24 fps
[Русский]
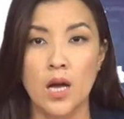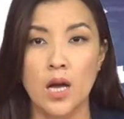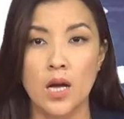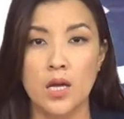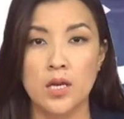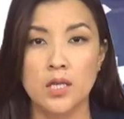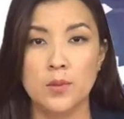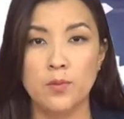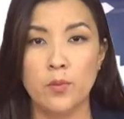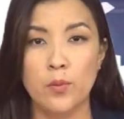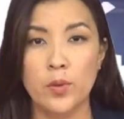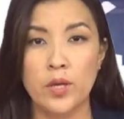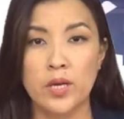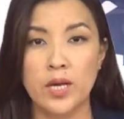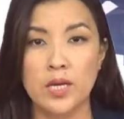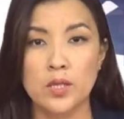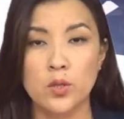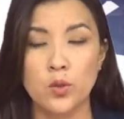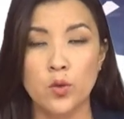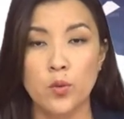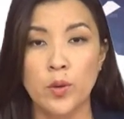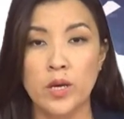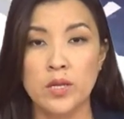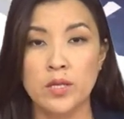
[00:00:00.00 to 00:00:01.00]

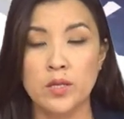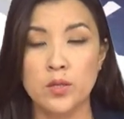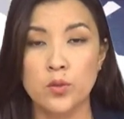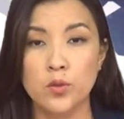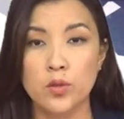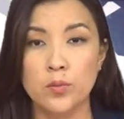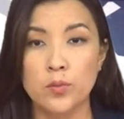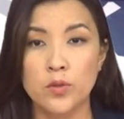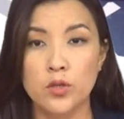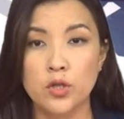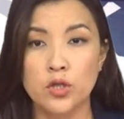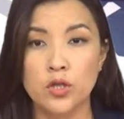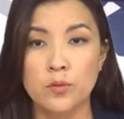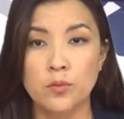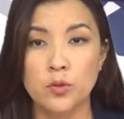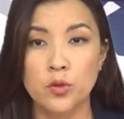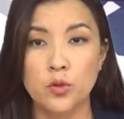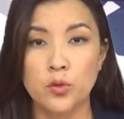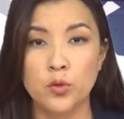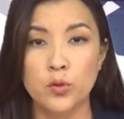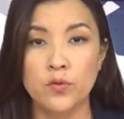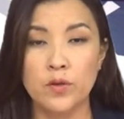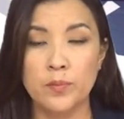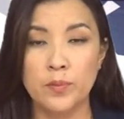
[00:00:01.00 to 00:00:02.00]
Республиканскую больницу имени
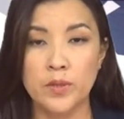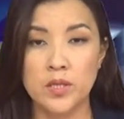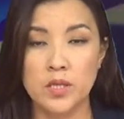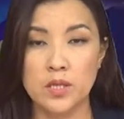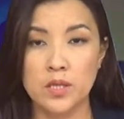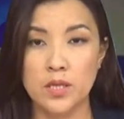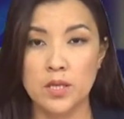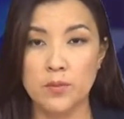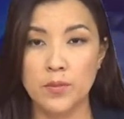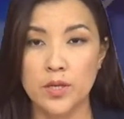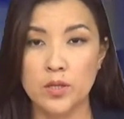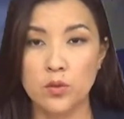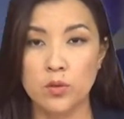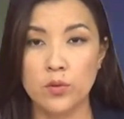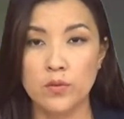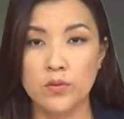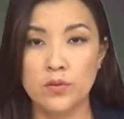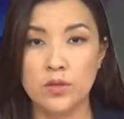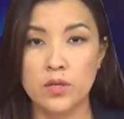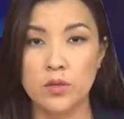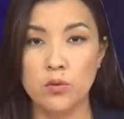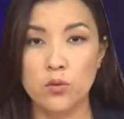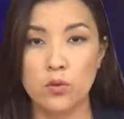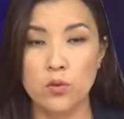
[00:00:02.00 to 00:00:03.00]
Жемчуева посетили
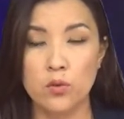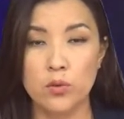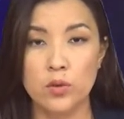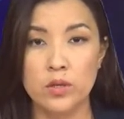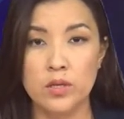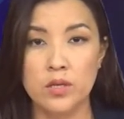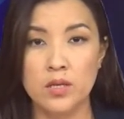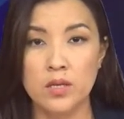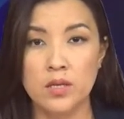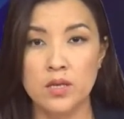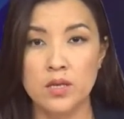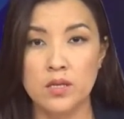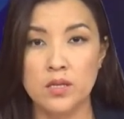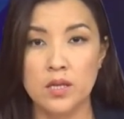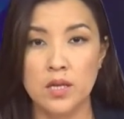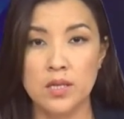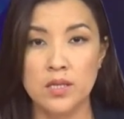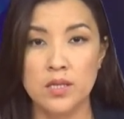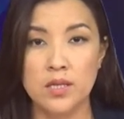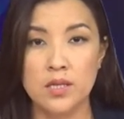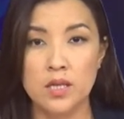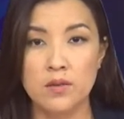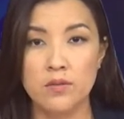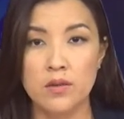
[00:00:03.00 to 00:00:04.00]
московские урологи из
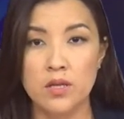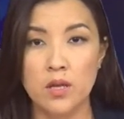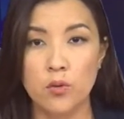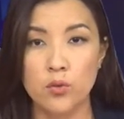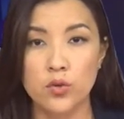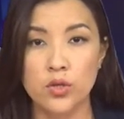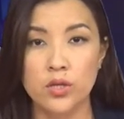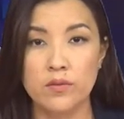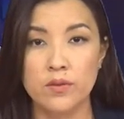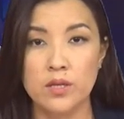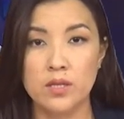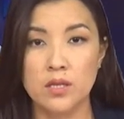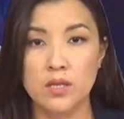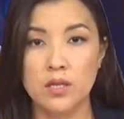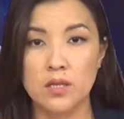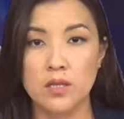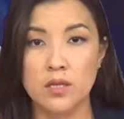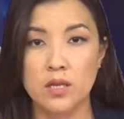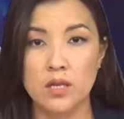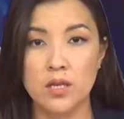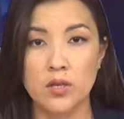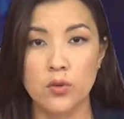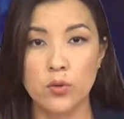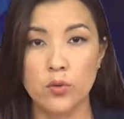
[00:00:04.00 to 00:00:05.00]
Российского научного
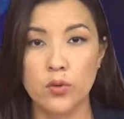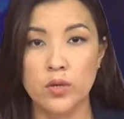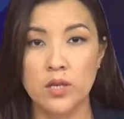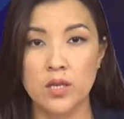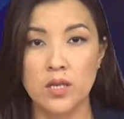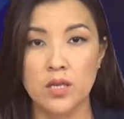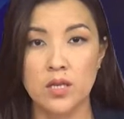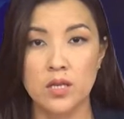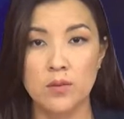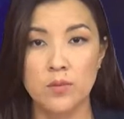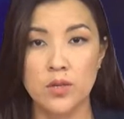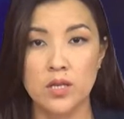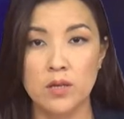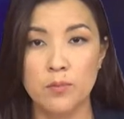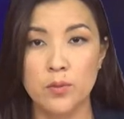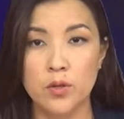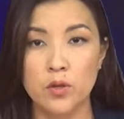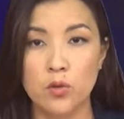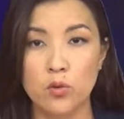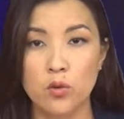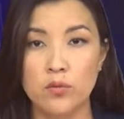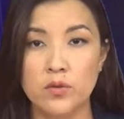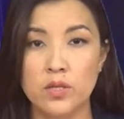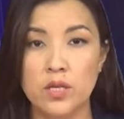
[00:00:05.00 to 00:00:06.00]
центра хирургии имени
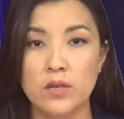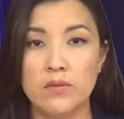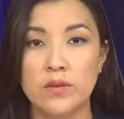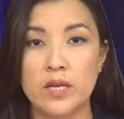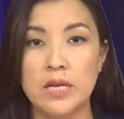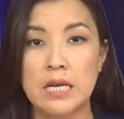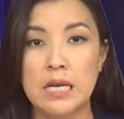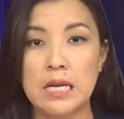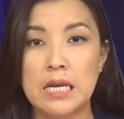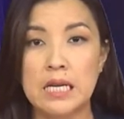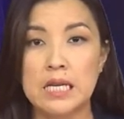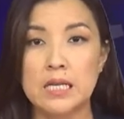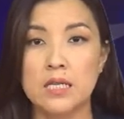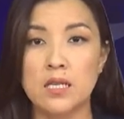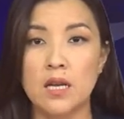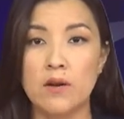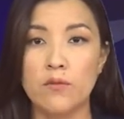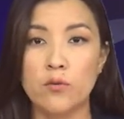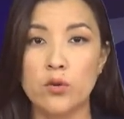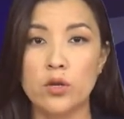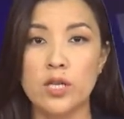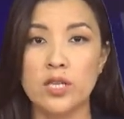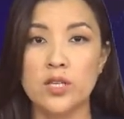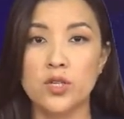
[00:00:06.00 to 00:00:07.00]
Петровского,
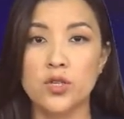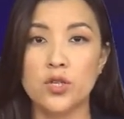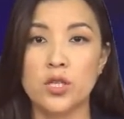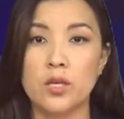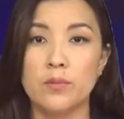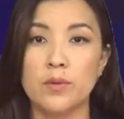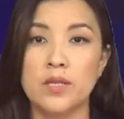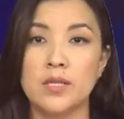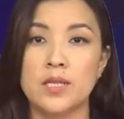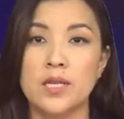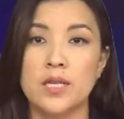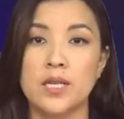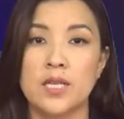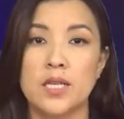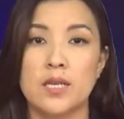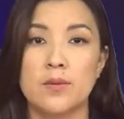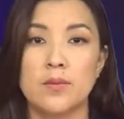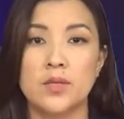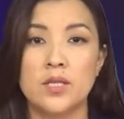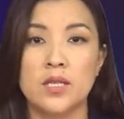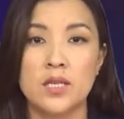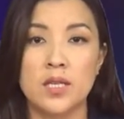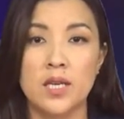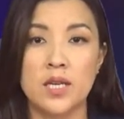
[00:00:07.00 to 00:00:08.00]
зав. урологическим
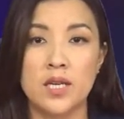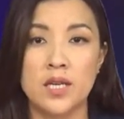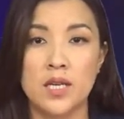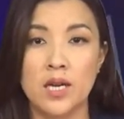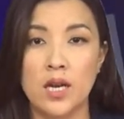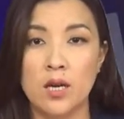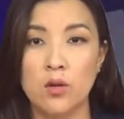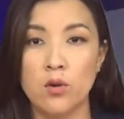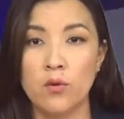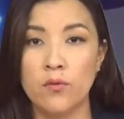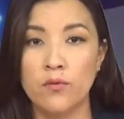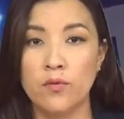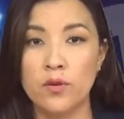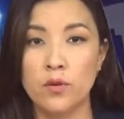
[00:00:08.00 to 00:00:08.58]
отделением Сергей Королев и